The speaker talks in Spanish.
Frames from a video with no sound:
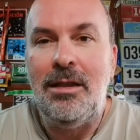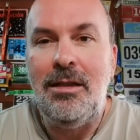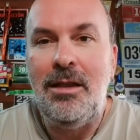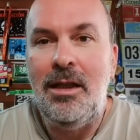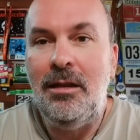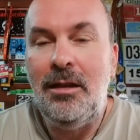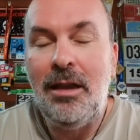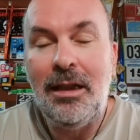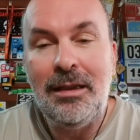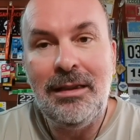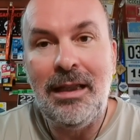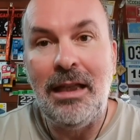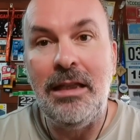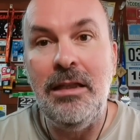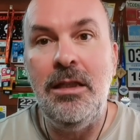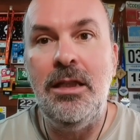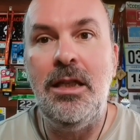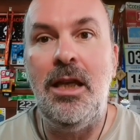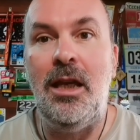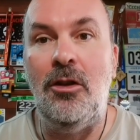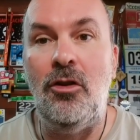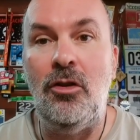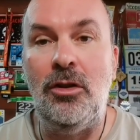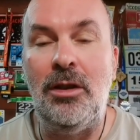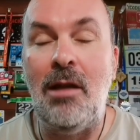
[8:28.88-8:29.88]
sientes tan
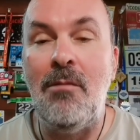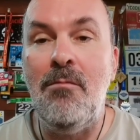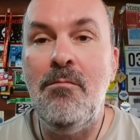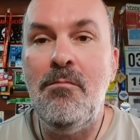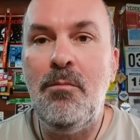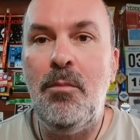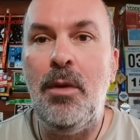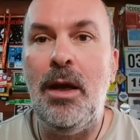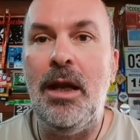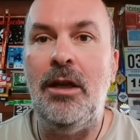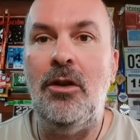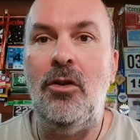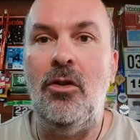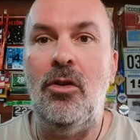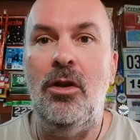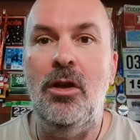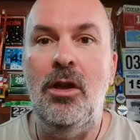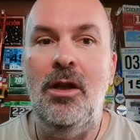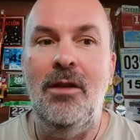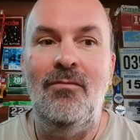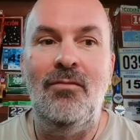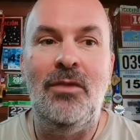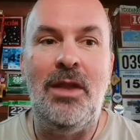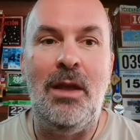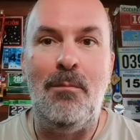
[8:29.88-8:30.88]
lleno y tan pleno
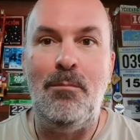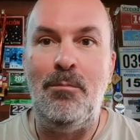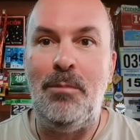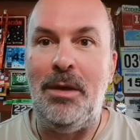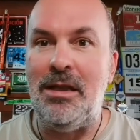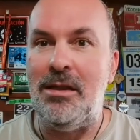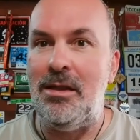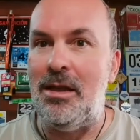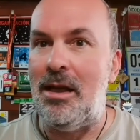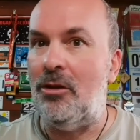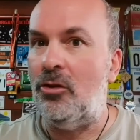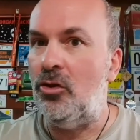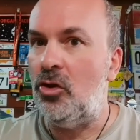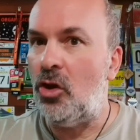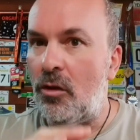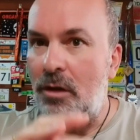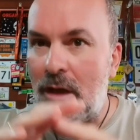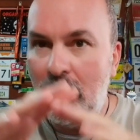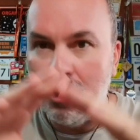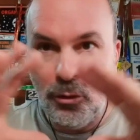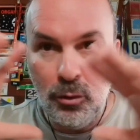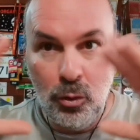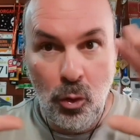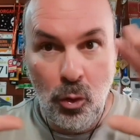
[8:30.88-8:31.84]
de pese a todas